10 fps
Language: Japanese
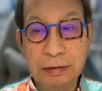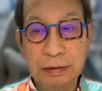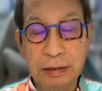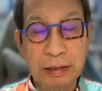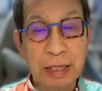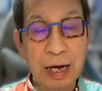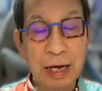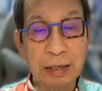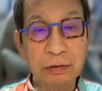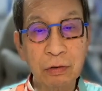木田
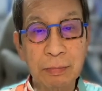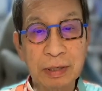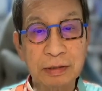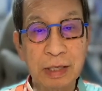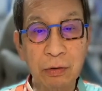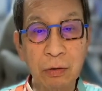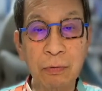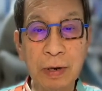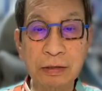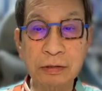松田の
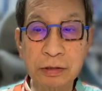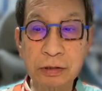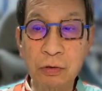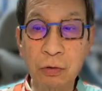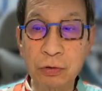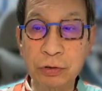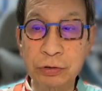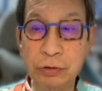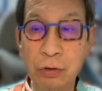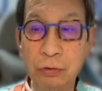ファックス交
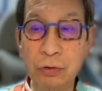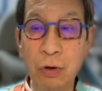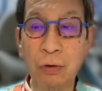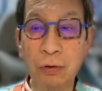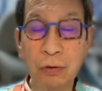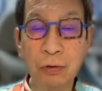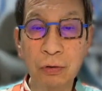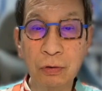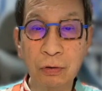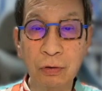友録の
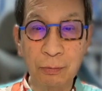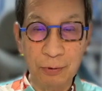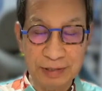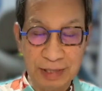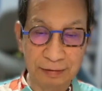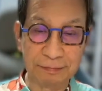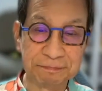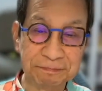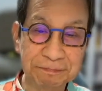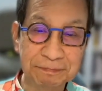思い出。
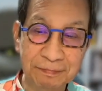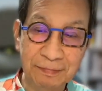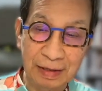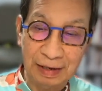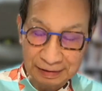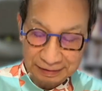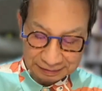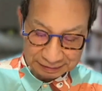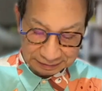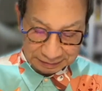はい。
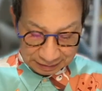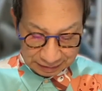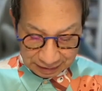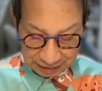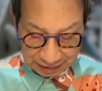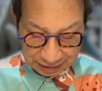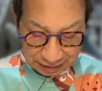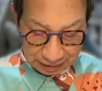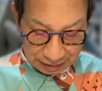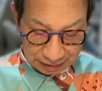
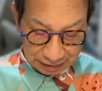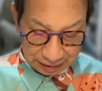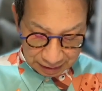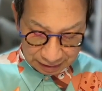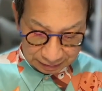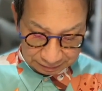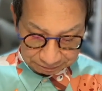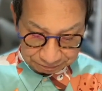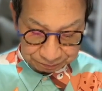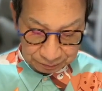えー、ね、
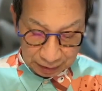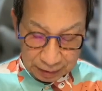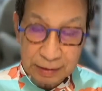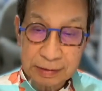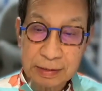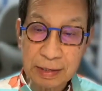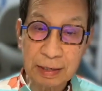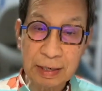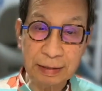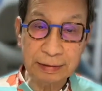平成
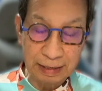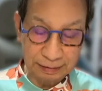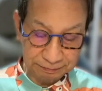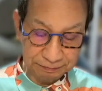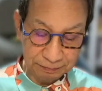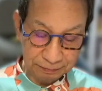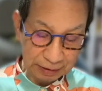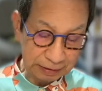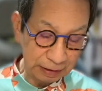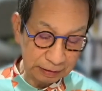元年で
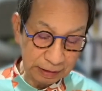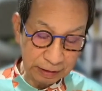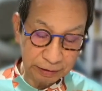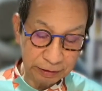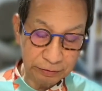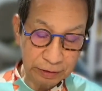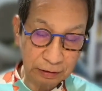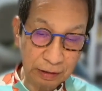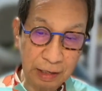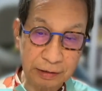すから
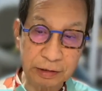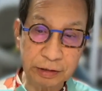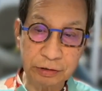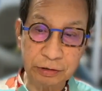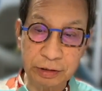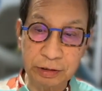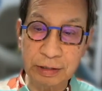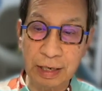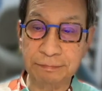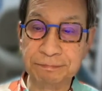1989年